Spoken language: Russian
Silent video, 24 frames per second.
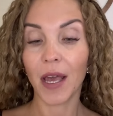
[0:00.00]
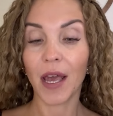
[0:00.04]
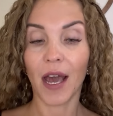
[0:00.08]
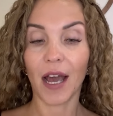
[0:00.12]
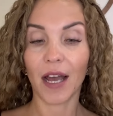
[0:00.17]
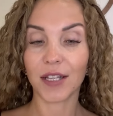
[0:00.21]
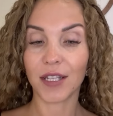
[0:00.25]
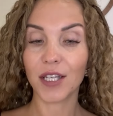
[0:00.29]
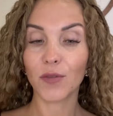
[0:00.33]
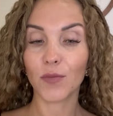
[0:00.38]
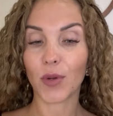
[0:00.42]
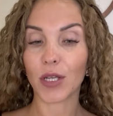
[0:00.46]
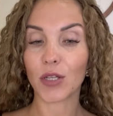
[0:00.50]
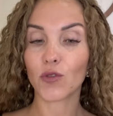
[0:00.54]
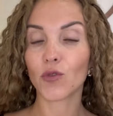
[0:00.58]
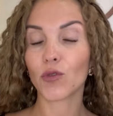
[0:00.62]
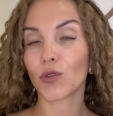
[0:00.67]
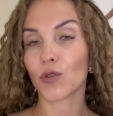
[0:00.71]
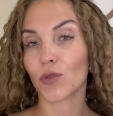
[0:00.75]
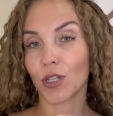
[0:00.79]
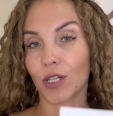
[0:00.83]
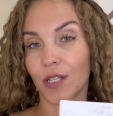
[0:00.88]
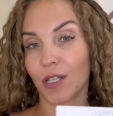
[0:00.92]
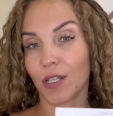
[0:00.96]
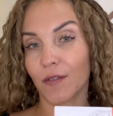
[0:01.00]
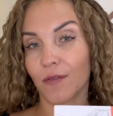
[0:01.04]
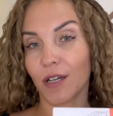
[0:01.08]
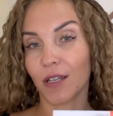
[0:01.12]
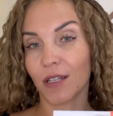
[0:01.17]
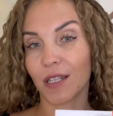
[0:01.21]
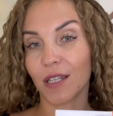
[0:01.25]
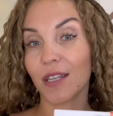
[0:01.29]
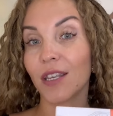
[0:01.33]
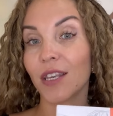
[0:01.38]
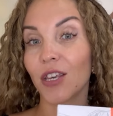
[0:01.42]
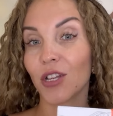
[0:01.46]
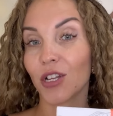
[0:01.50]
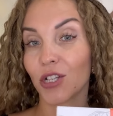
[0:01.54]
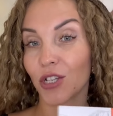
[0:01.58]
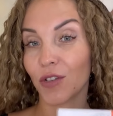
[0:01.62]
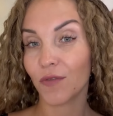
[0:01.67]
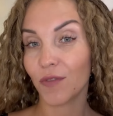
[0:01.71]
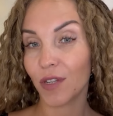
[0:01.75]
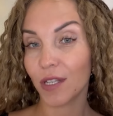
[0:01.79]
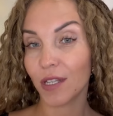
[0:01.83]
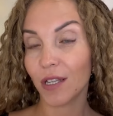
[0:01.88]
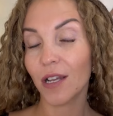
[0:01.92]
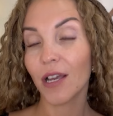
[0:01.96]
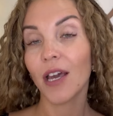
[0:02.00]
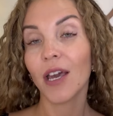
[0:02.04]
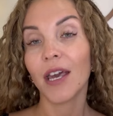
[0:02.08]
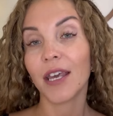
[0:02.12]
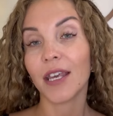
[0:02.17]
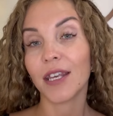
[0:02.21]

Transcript: Один продукт продукт у нас называется нейроживитель